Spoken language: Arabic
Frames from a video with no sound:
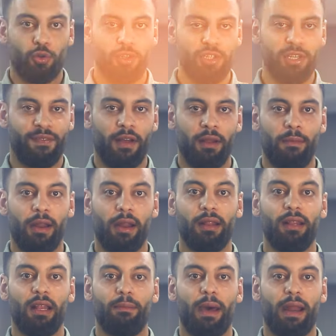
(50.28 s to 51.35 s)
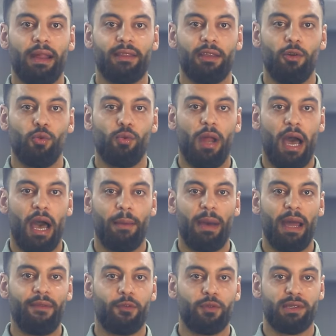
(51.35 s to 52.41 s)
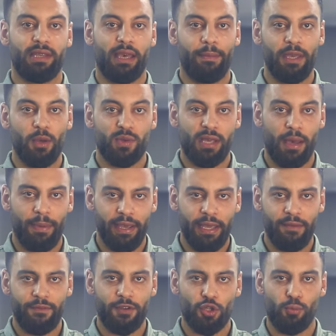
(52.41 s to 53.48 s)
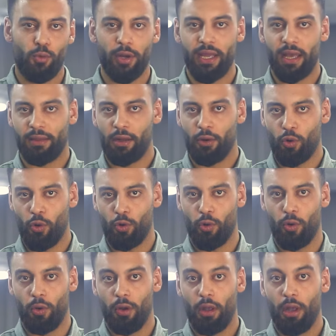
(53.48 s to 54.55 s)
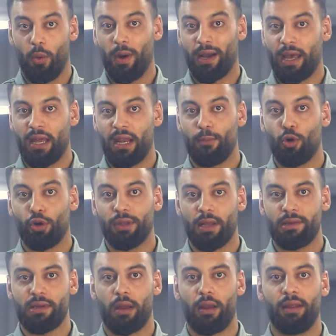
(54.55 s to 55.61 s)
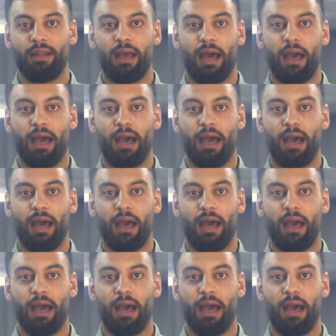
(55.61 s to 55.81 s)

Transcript: اكتشف المرض للمرة الأولى عام 1970 في جمهورية الكونغو وكان مقتصرا